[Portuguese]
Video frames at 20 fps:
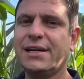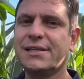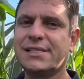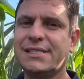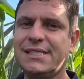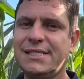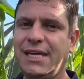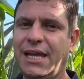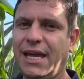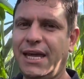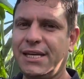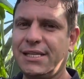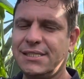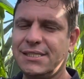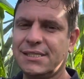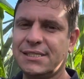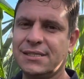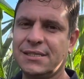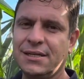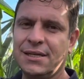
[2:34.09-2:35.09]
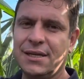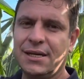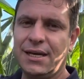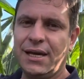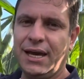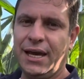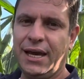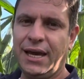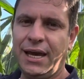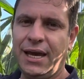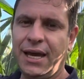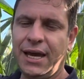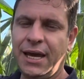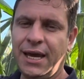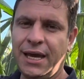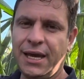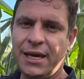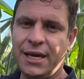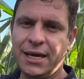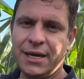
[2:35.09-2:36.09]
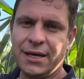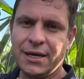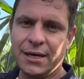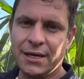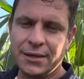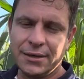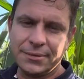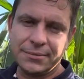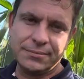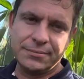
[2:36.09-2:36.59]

R6, é,